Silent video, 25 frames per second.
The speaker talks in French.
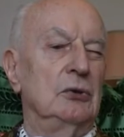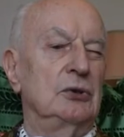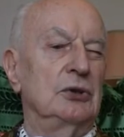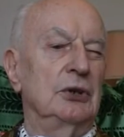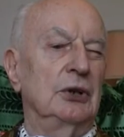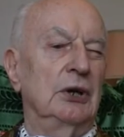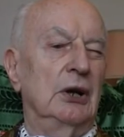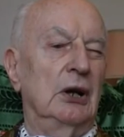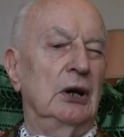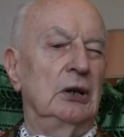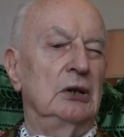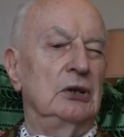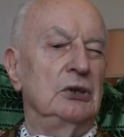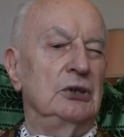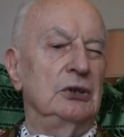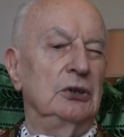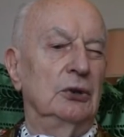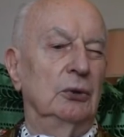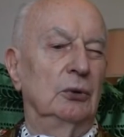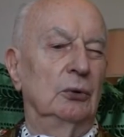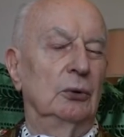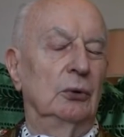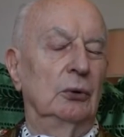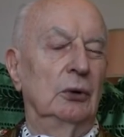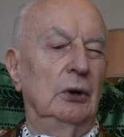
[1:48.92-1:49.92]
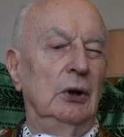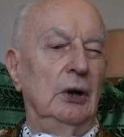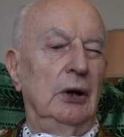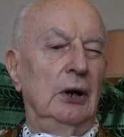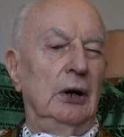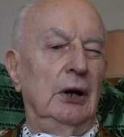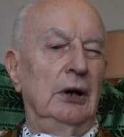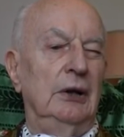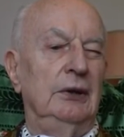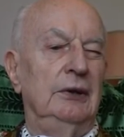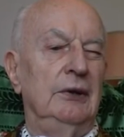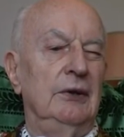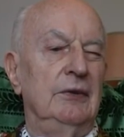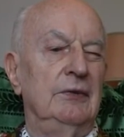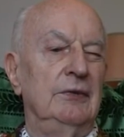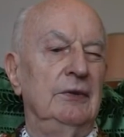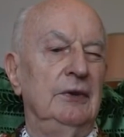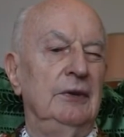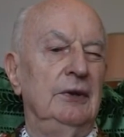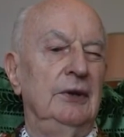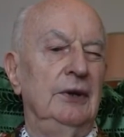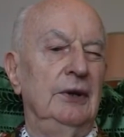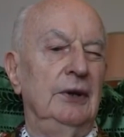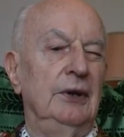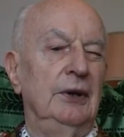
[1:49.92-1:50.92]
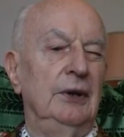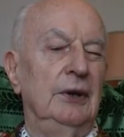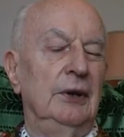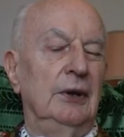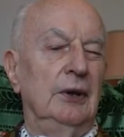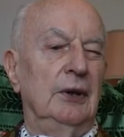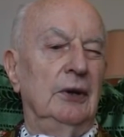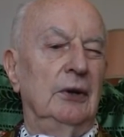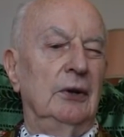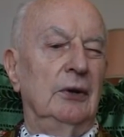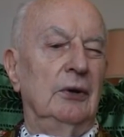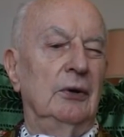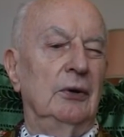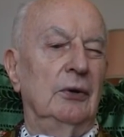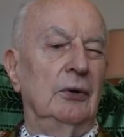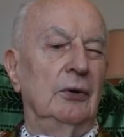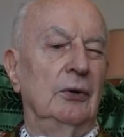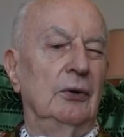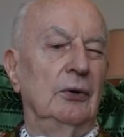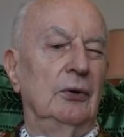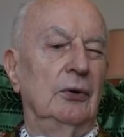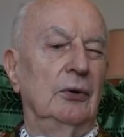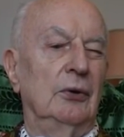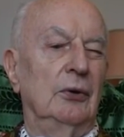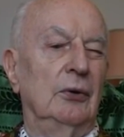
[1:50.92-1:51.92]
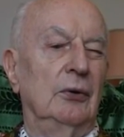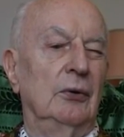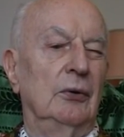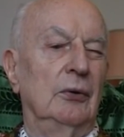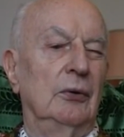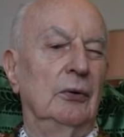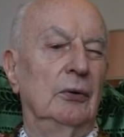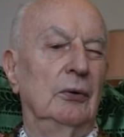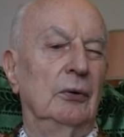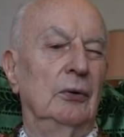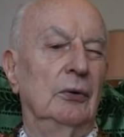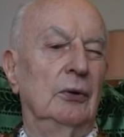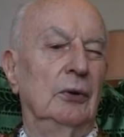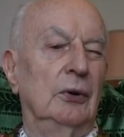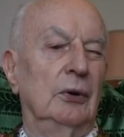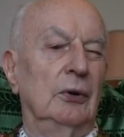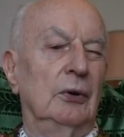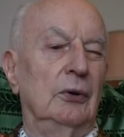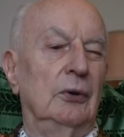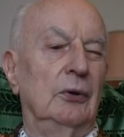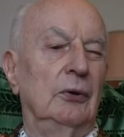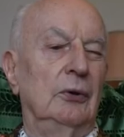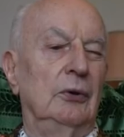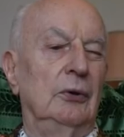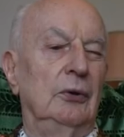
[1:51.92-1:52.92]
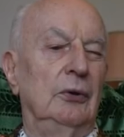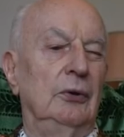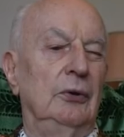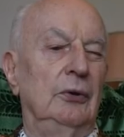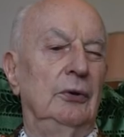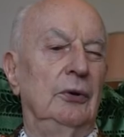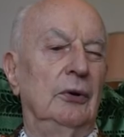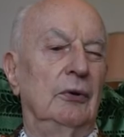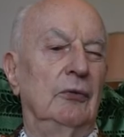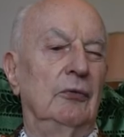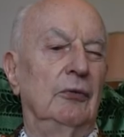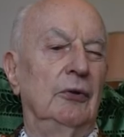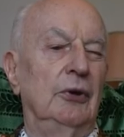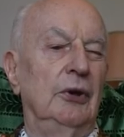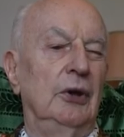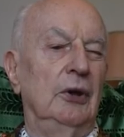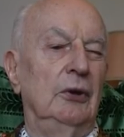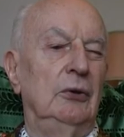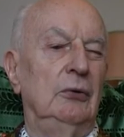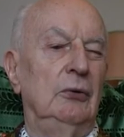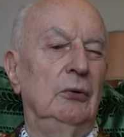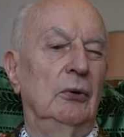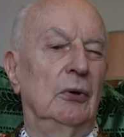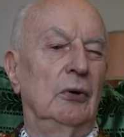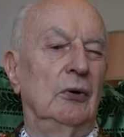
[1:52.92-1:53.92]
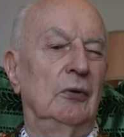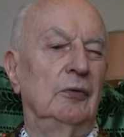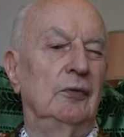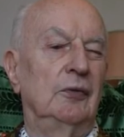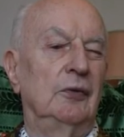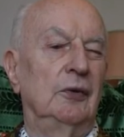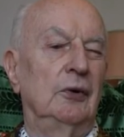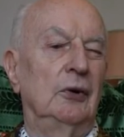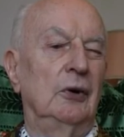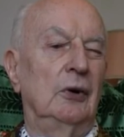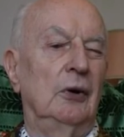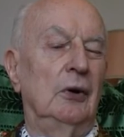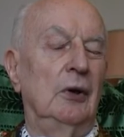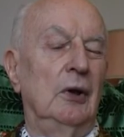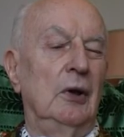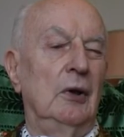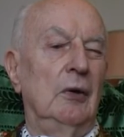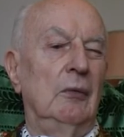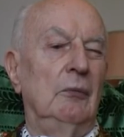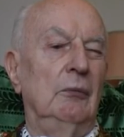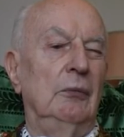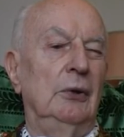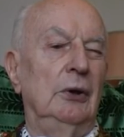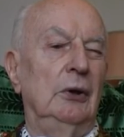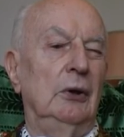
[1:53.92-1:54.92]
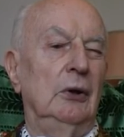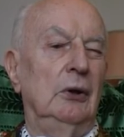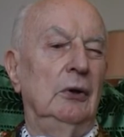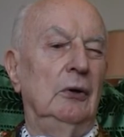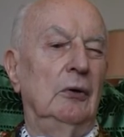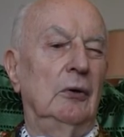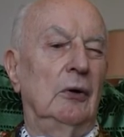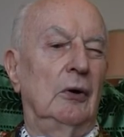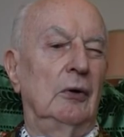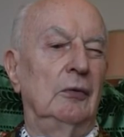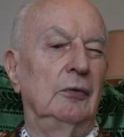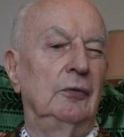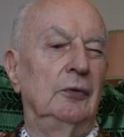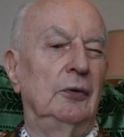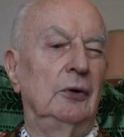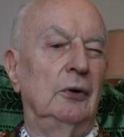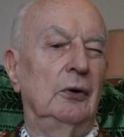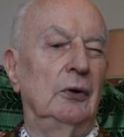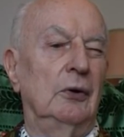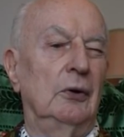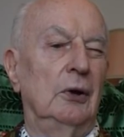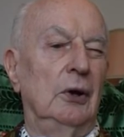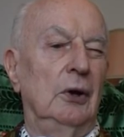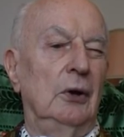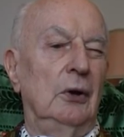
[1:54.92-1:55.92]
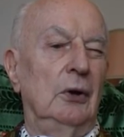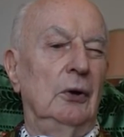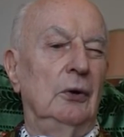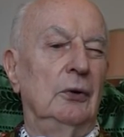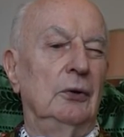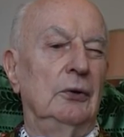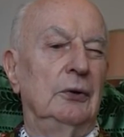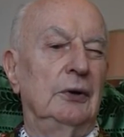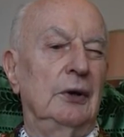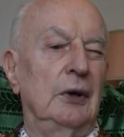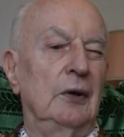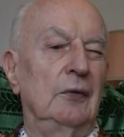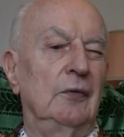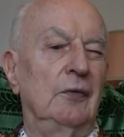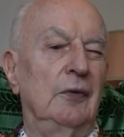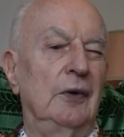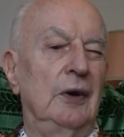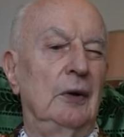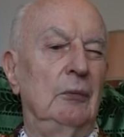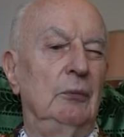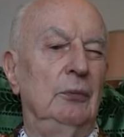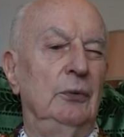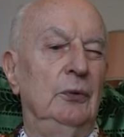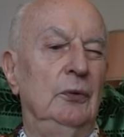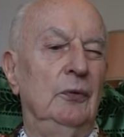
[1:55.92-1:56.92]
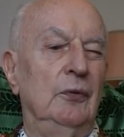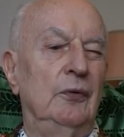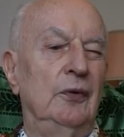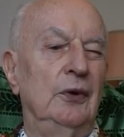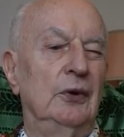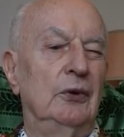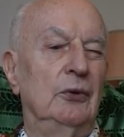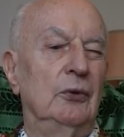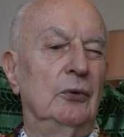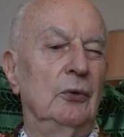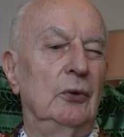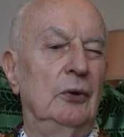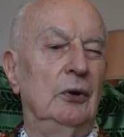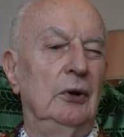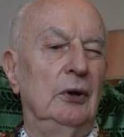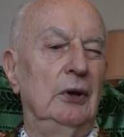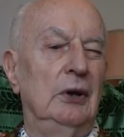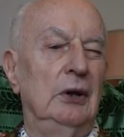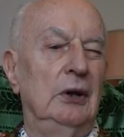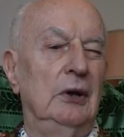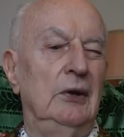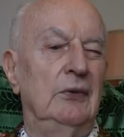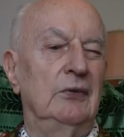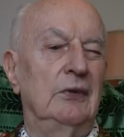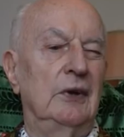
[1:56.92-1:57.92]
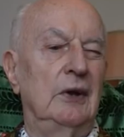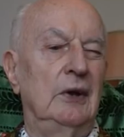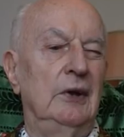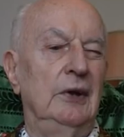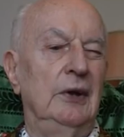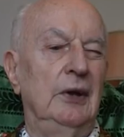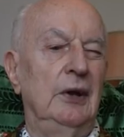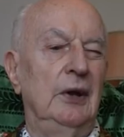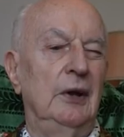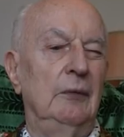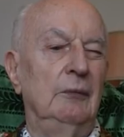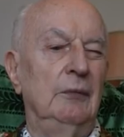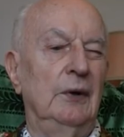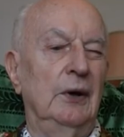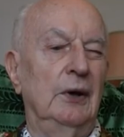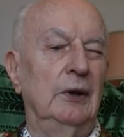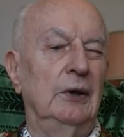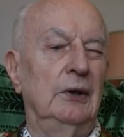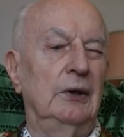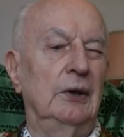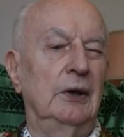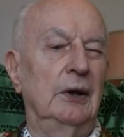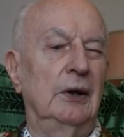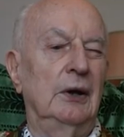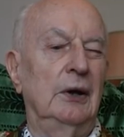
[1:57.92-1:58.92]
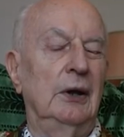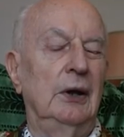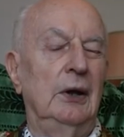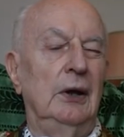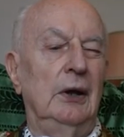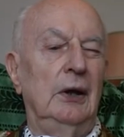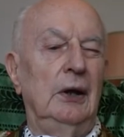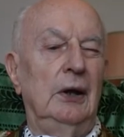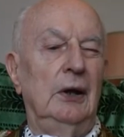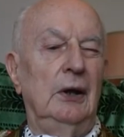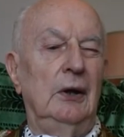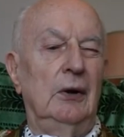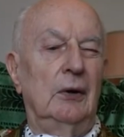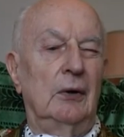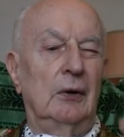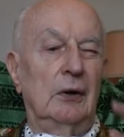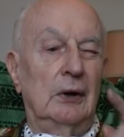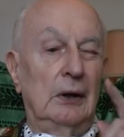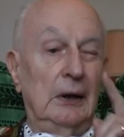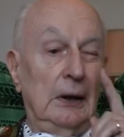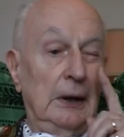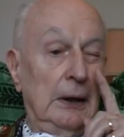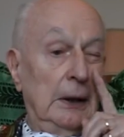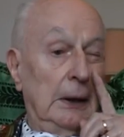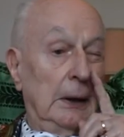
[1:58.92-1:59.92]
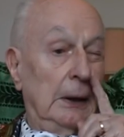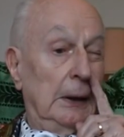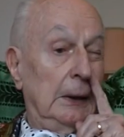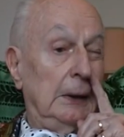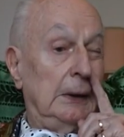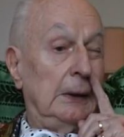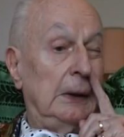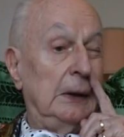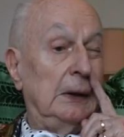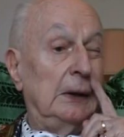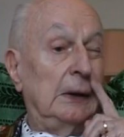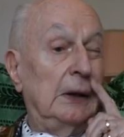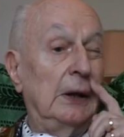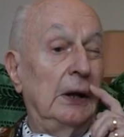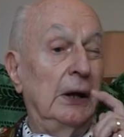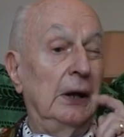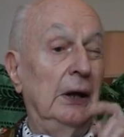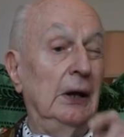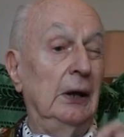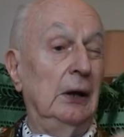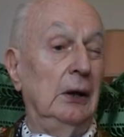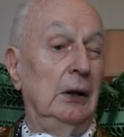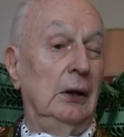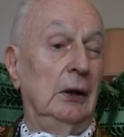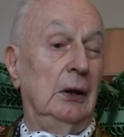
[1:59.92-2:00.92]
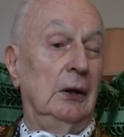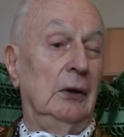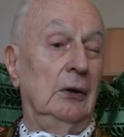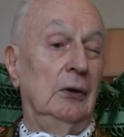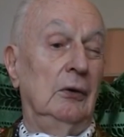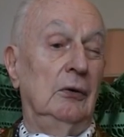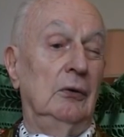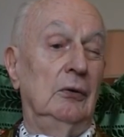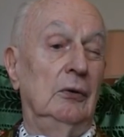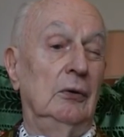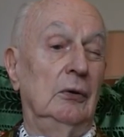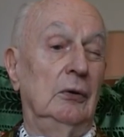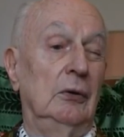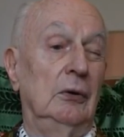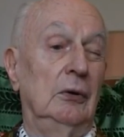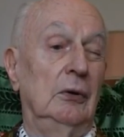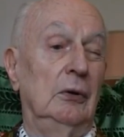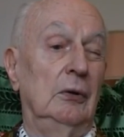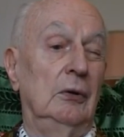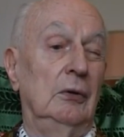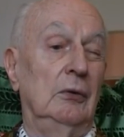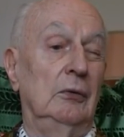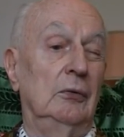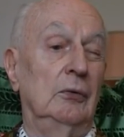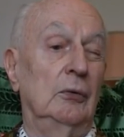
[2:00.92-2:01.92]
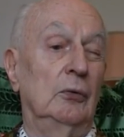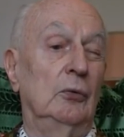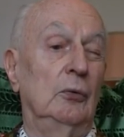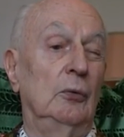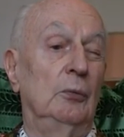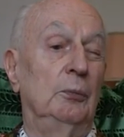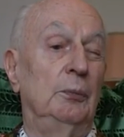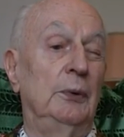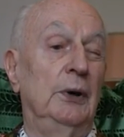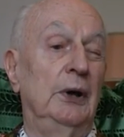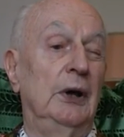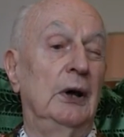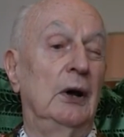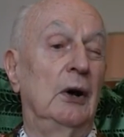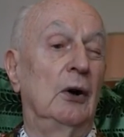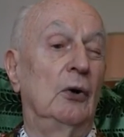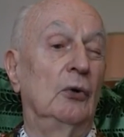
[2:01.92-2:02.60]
général Giraud a décidé euh, d'envoyer du renfort, mais renfort euh, très faible du fait que les, alliés américains et anglais étaient très euh, occupés à